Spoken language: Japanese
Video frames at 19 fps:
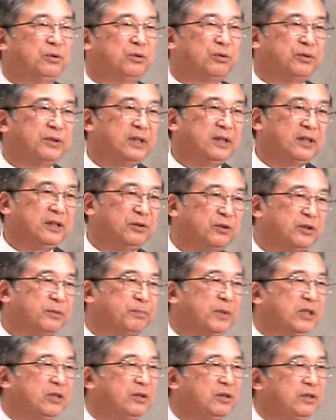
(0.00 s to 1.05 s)
来ないけどやっ
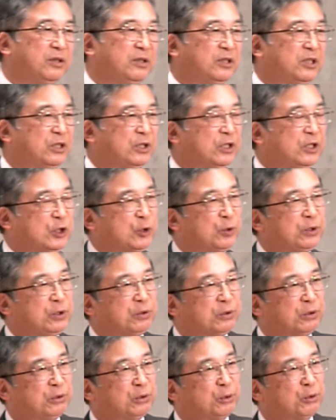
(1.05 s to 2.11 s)
ぱり一応
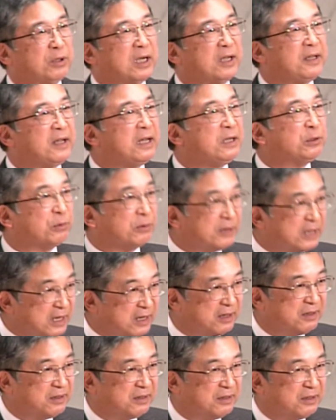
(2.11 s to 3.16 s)
言っとかないとね